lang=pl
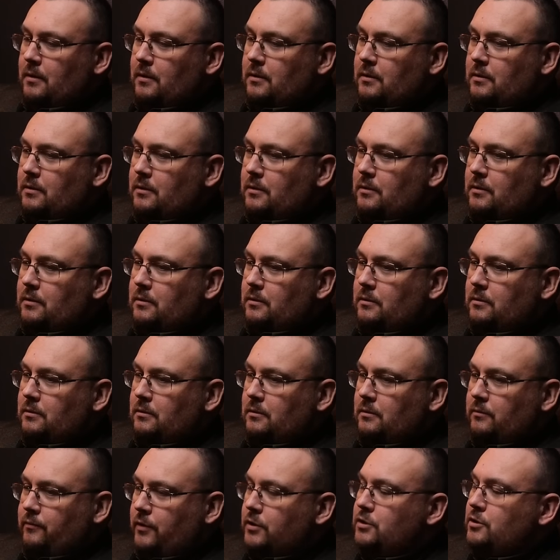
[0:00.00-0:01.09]
yy,
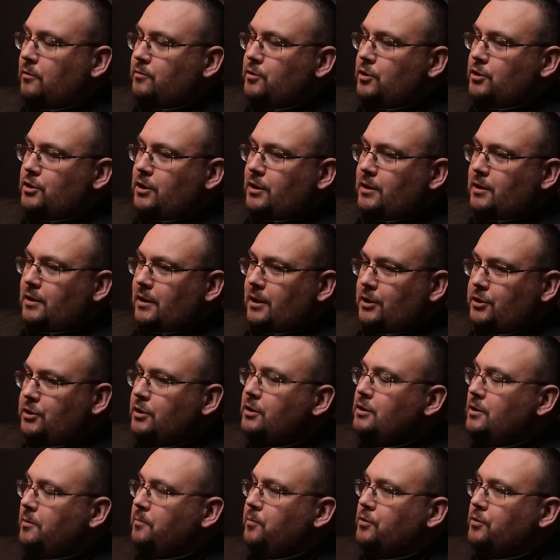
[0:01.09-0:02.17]
wiesz dobrze, że leśnicy